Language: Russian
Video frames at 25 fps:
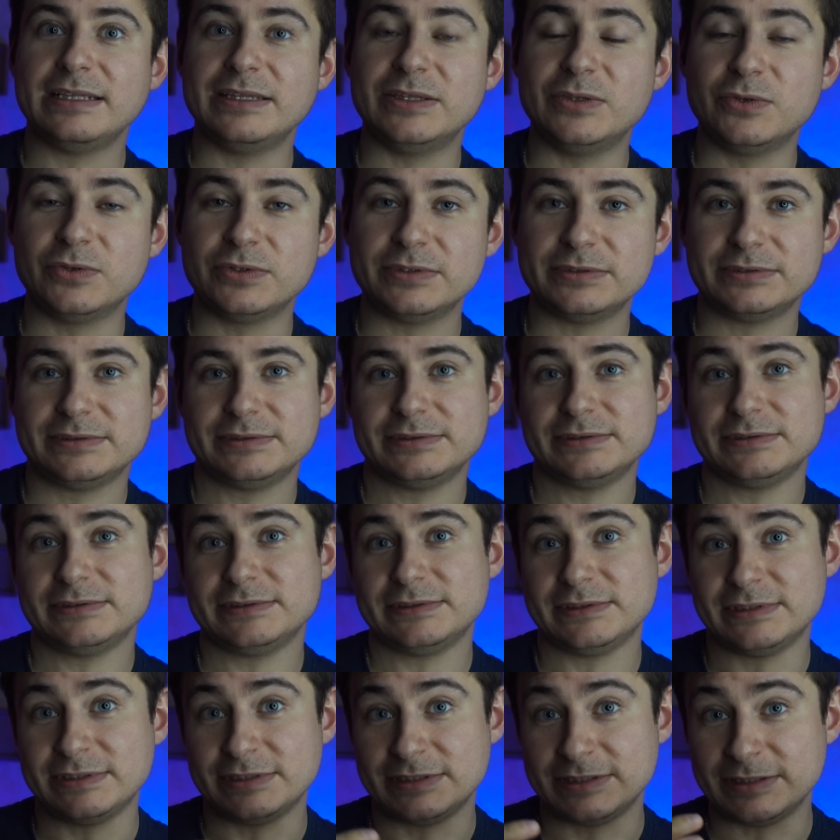Но
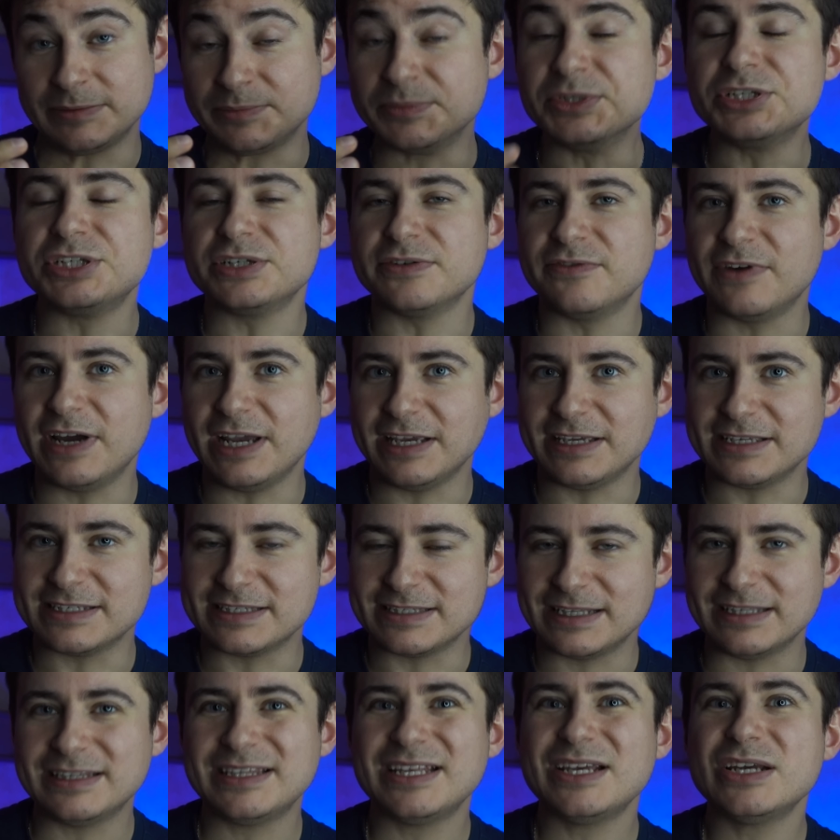э, мочевая
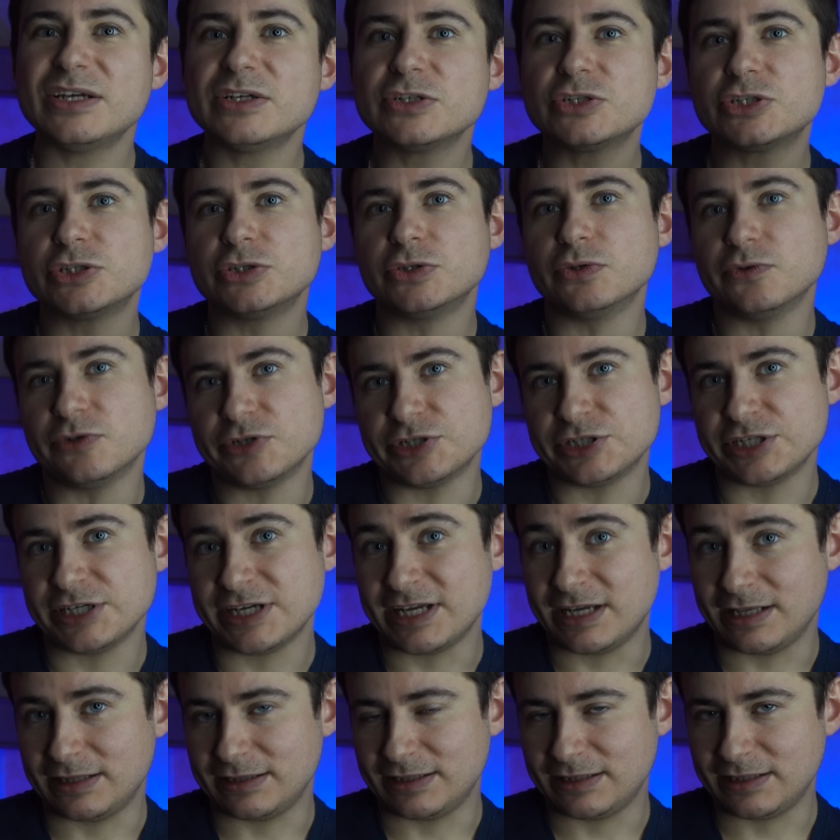кислота, что
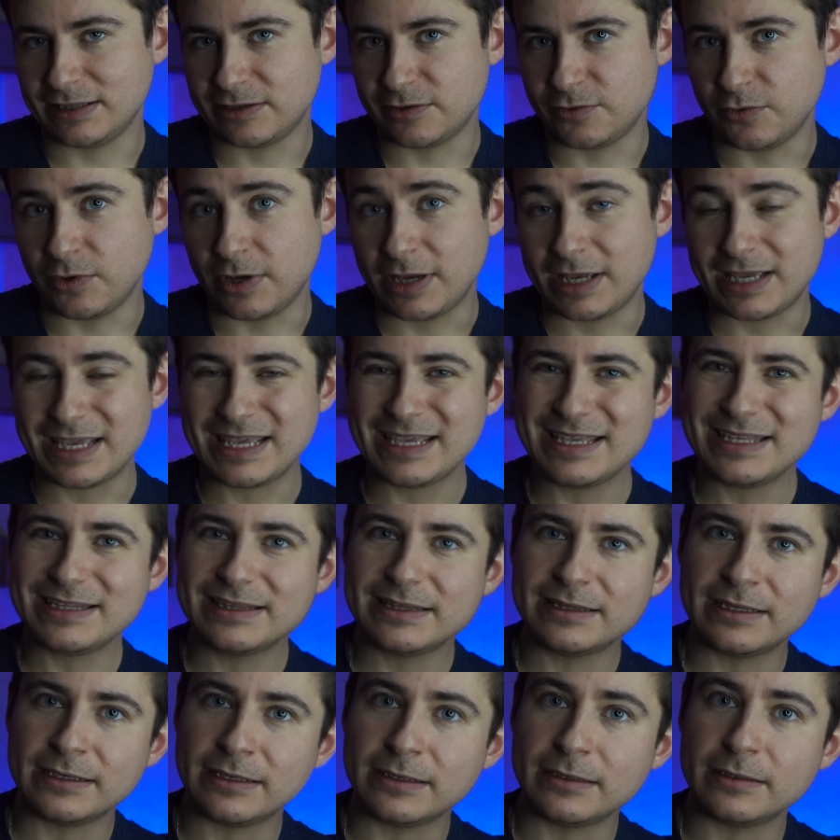же это такое?
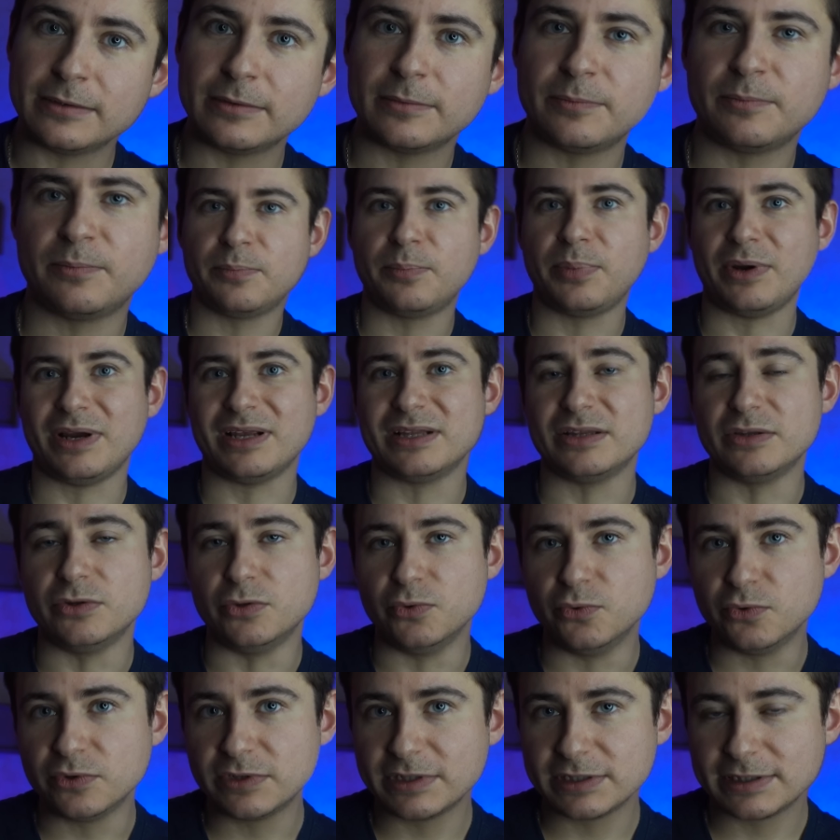Это
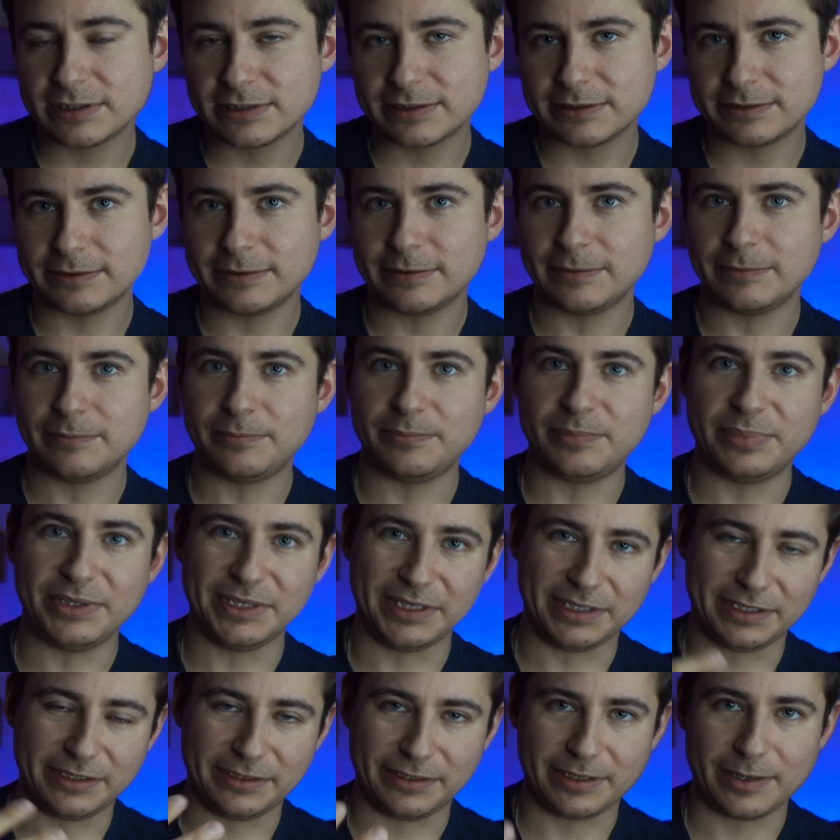продукт
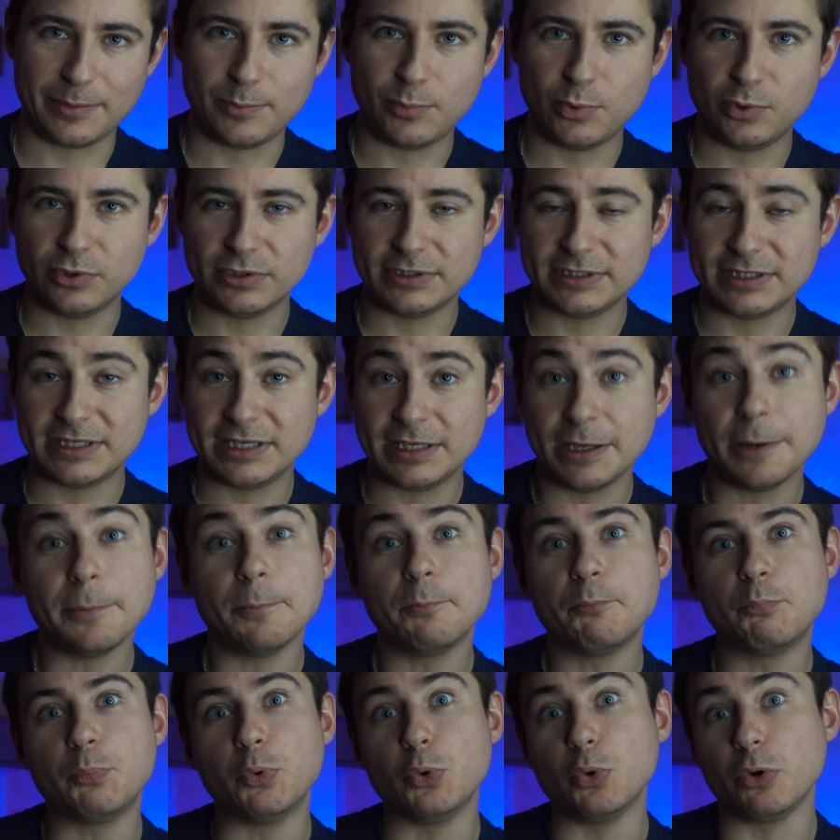переработки
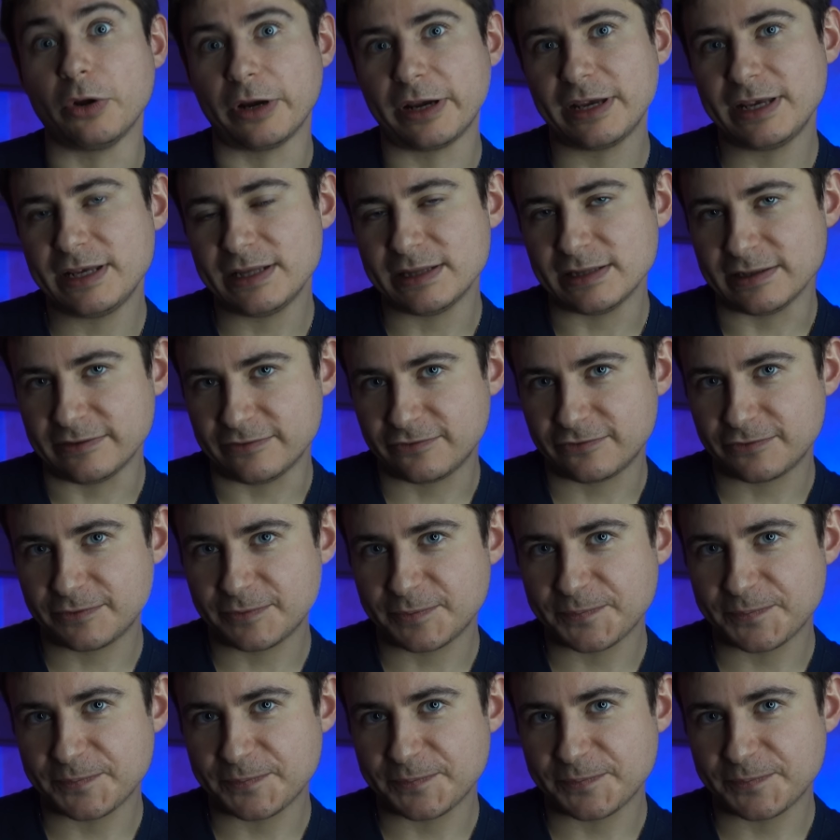пуринов.